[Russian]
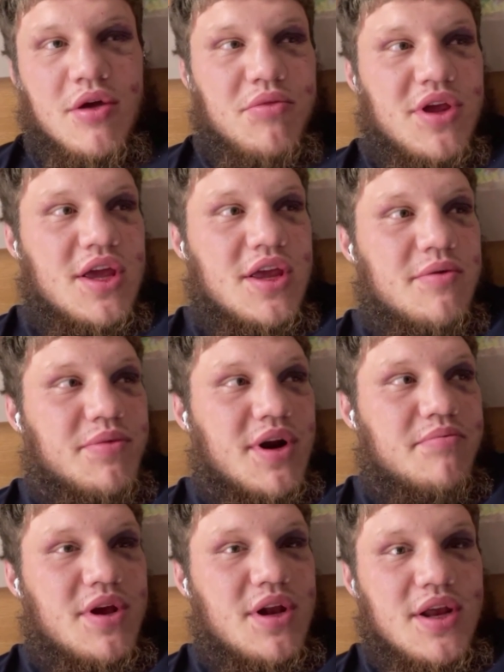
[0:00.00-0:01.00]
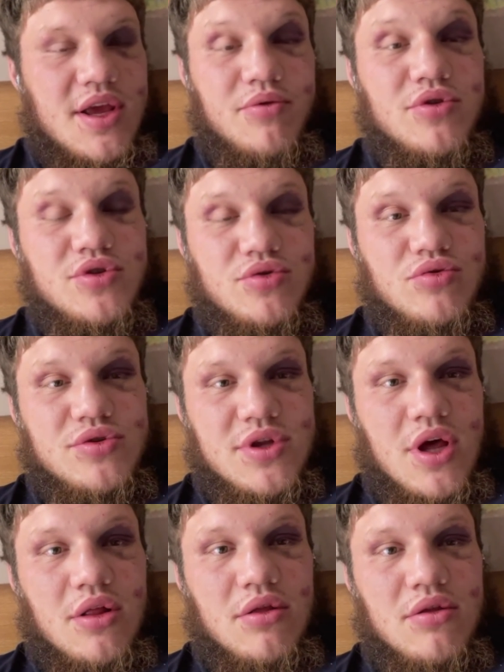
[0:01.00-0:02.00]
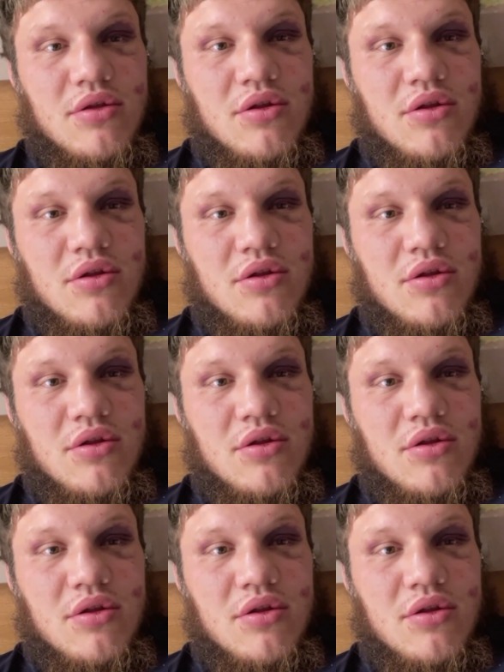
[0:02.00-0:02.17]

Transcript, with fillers: меня не пробили, я просто устал.